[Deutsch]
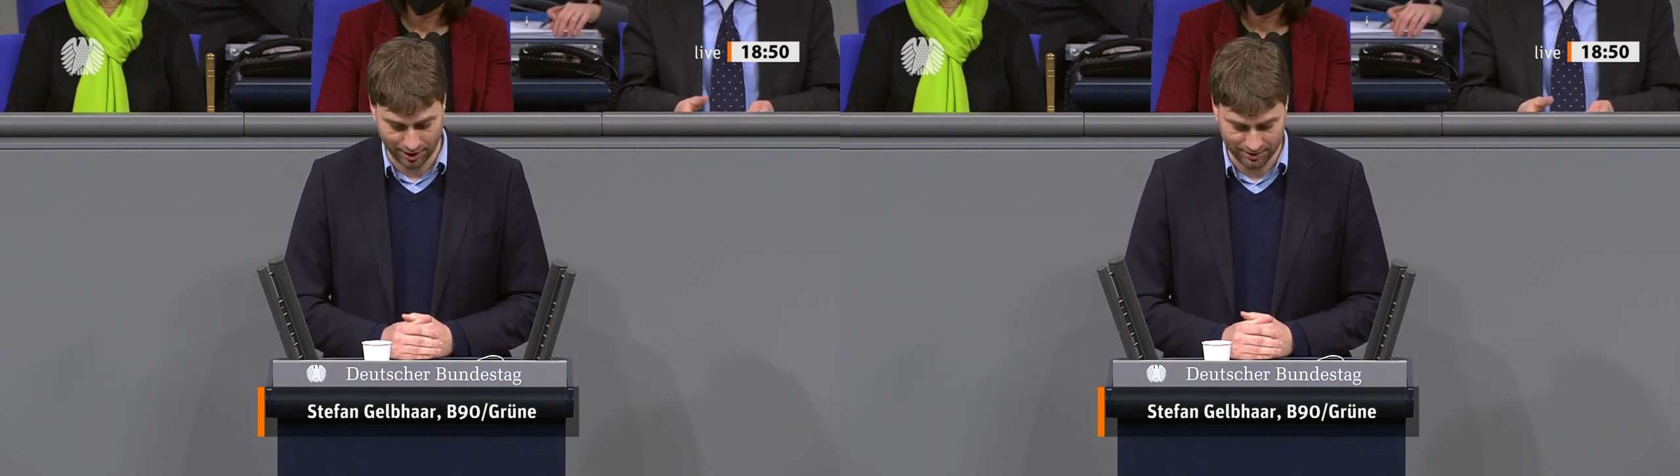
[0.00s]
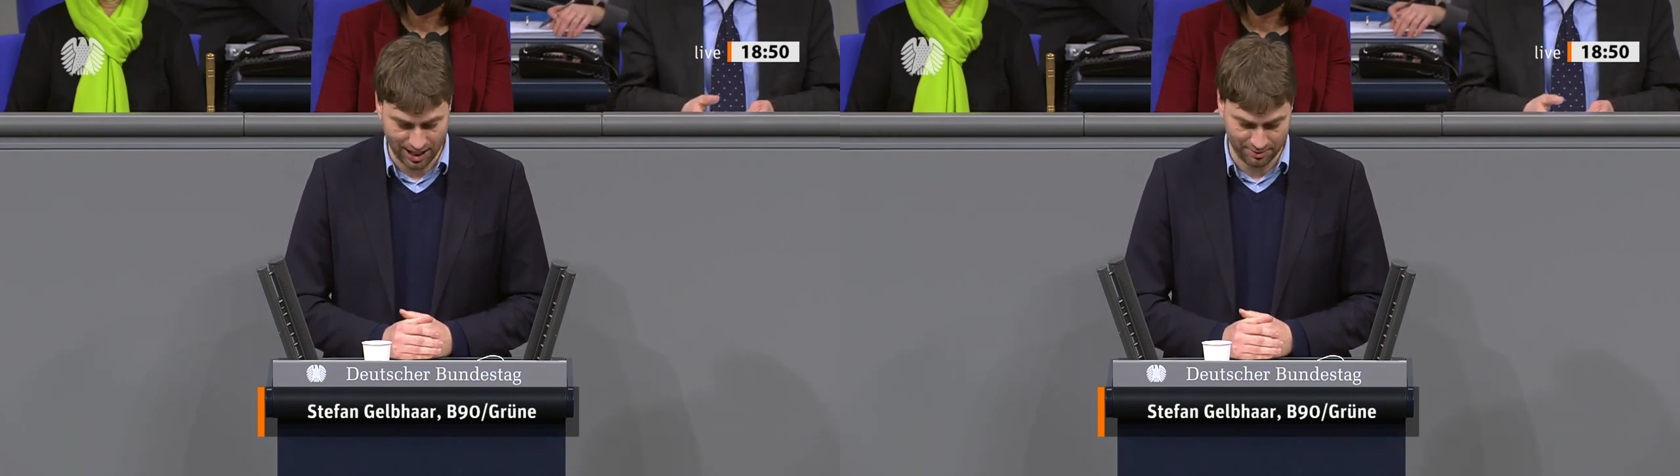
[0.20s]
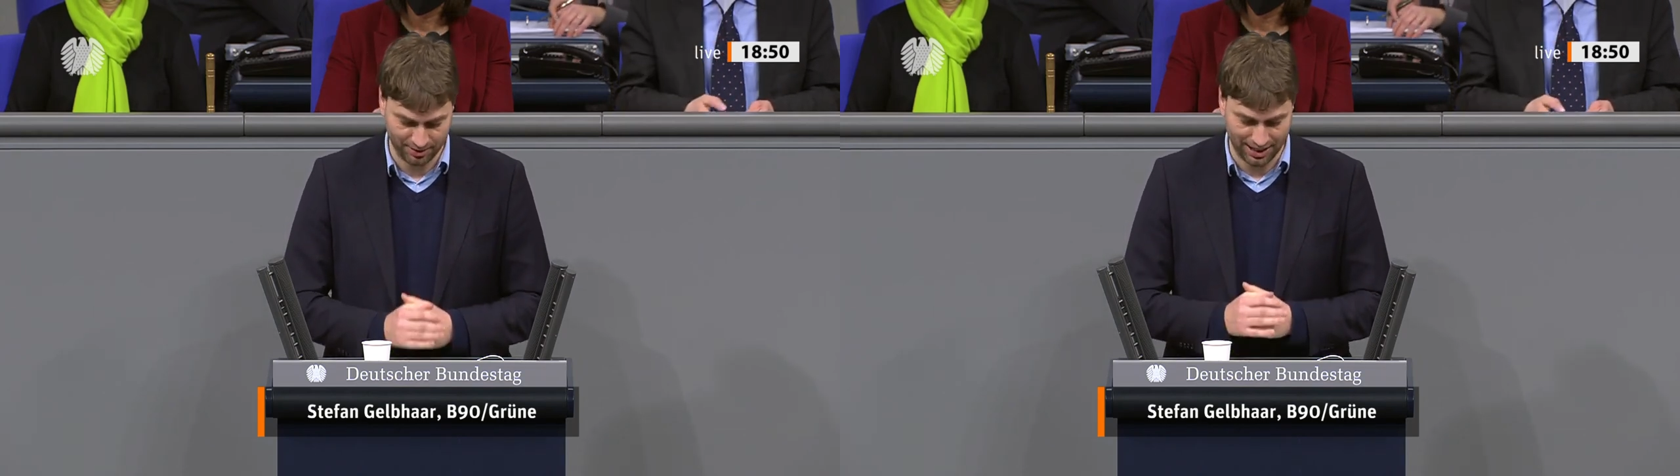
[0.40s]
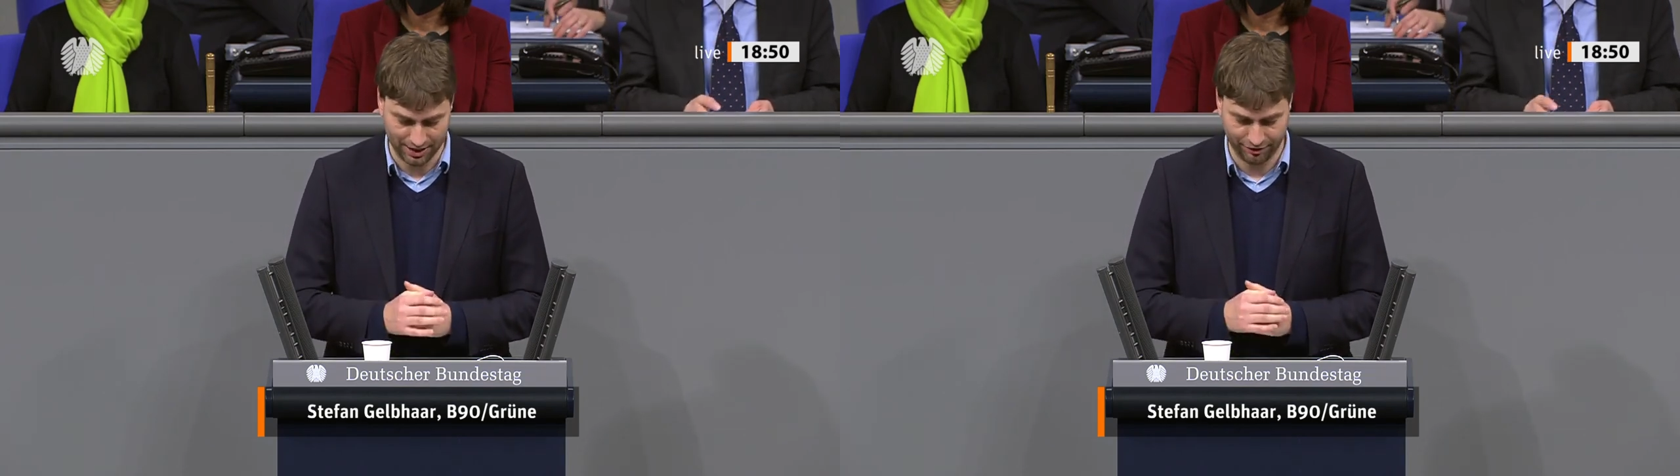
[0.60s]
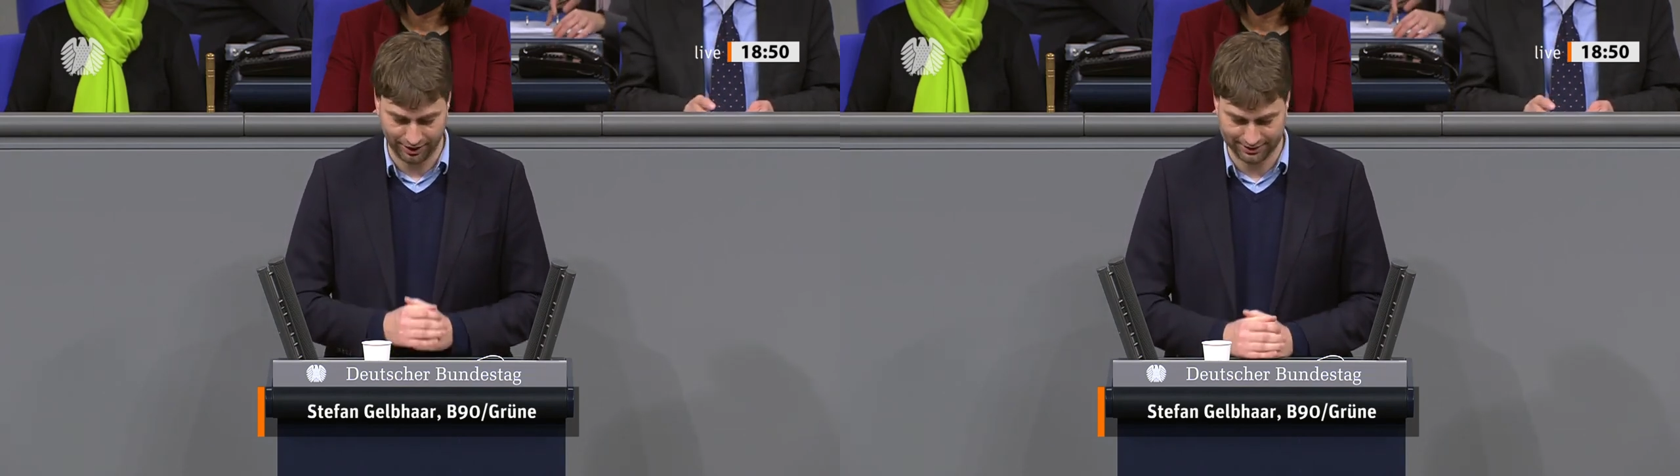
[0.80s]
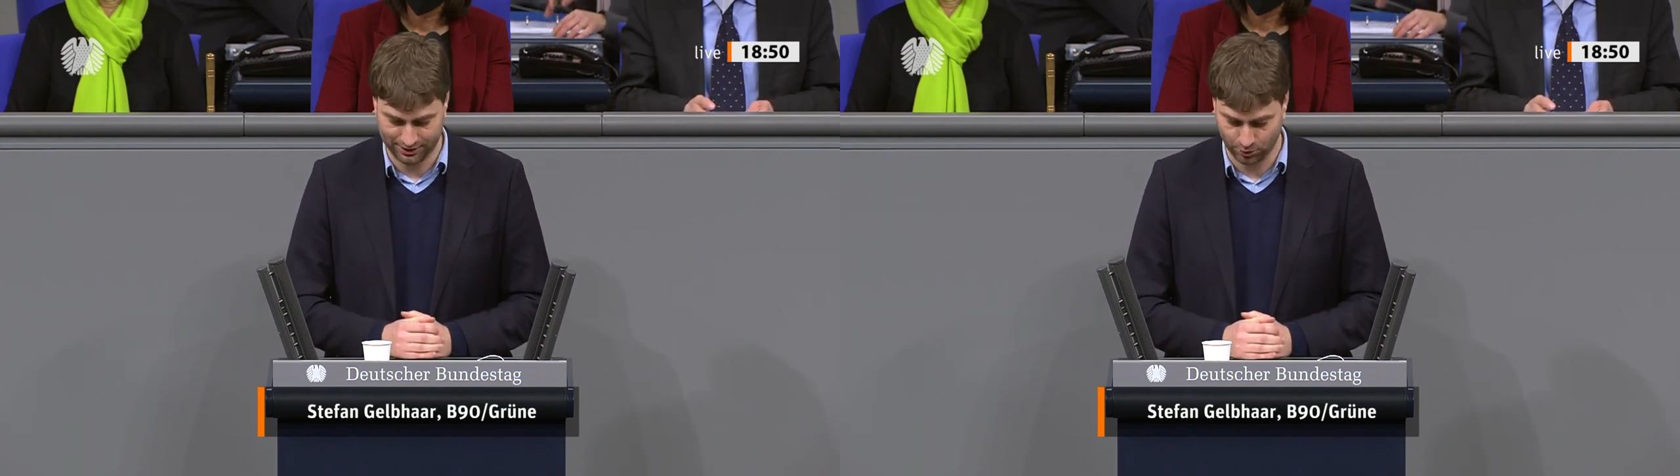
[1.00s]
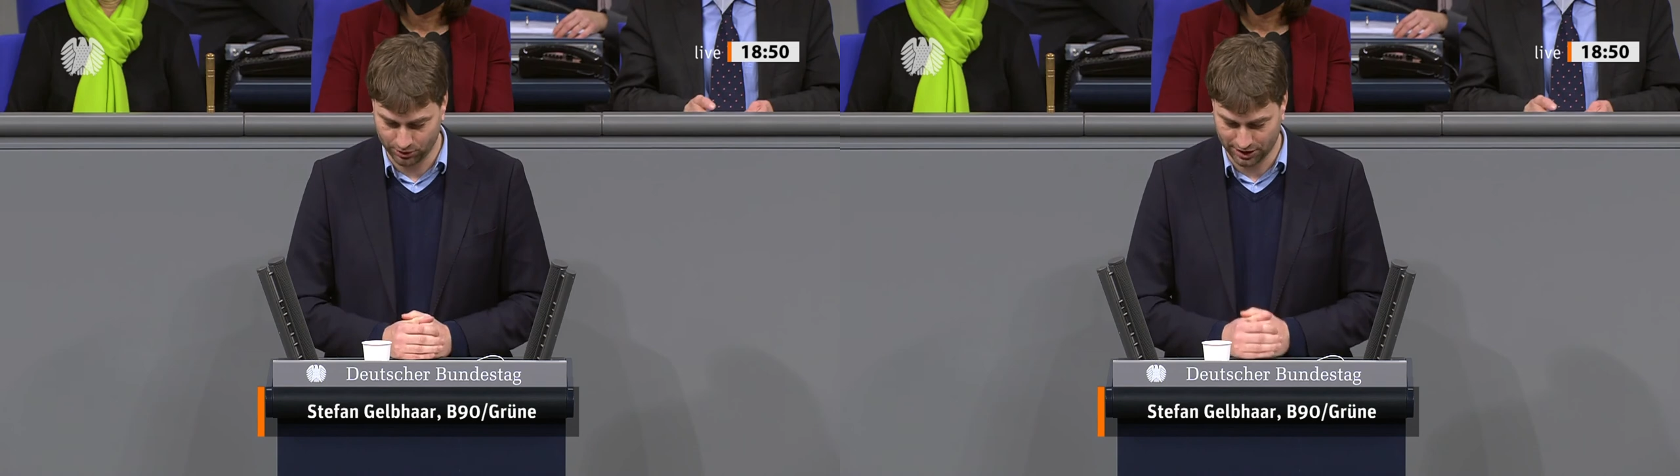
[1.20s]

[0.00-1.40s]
Land ab, alle Fraktionen,